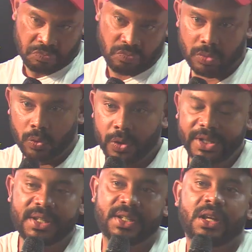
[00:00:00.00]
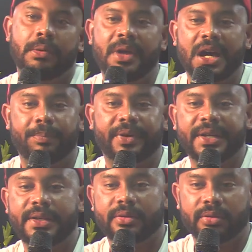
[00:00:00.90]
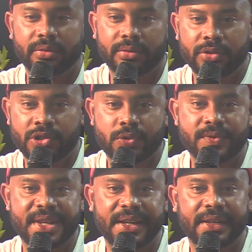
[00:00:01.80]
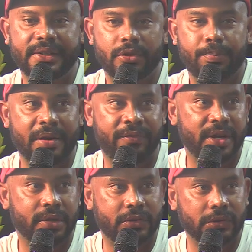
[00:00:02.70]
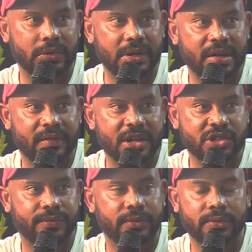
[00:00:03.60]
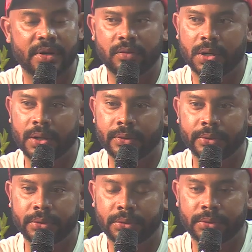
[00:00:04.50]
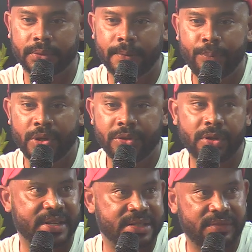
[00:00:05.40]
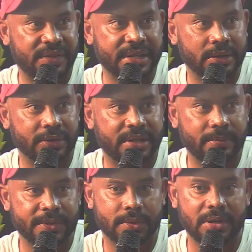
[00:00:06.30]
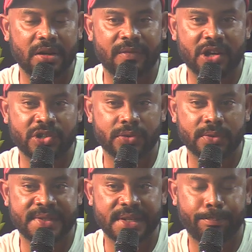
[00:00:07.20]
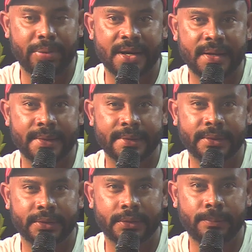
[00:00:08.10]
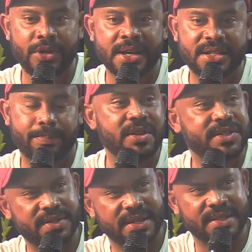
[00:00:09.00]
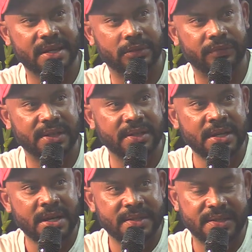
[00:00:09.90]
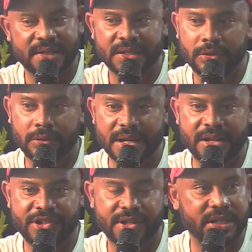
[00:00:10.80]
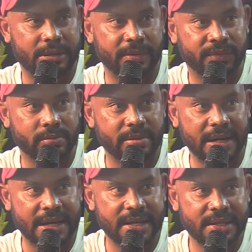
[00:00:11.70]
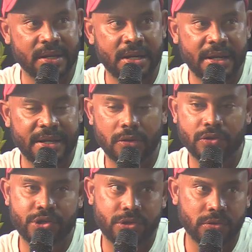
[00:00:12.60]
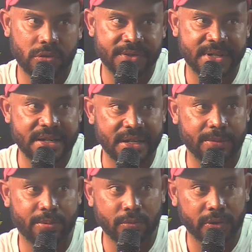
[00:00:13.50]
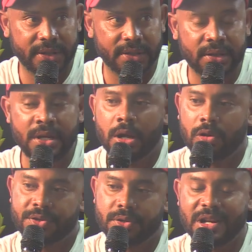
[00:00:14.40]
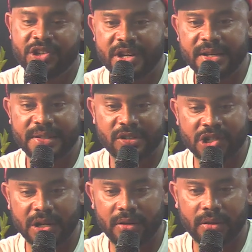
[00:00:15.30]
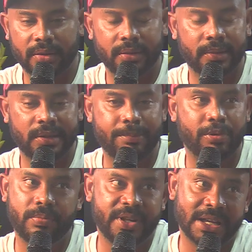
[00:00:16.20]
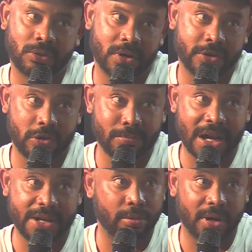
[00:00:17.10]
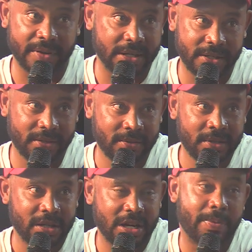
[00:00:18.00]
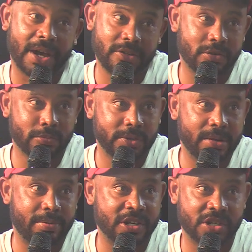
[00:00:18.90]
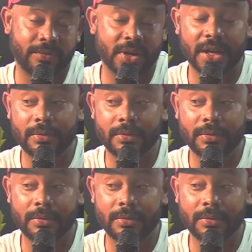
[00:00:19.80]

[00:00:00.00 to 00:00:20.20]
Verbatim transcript: oui, mais après, euh, je conseillerais de ne pas faire que de l'élevage. Il faut avoir euh, d'autres activités à côté parce que l'élevage, euh, c'est pas, c'est pas une science exacte au fait. Mhm. C'est-à-dire qu'il y a les chiens qui peuvent tomber malades, il y a le chiot lorsqu'il naît qui peut mourir. Lorsque la chienne est en chaleur, il n'est pas obligatoire que le mâle y prend avec lui. Les mhm. pareils de moon, hein, pas à chaque fois qu'un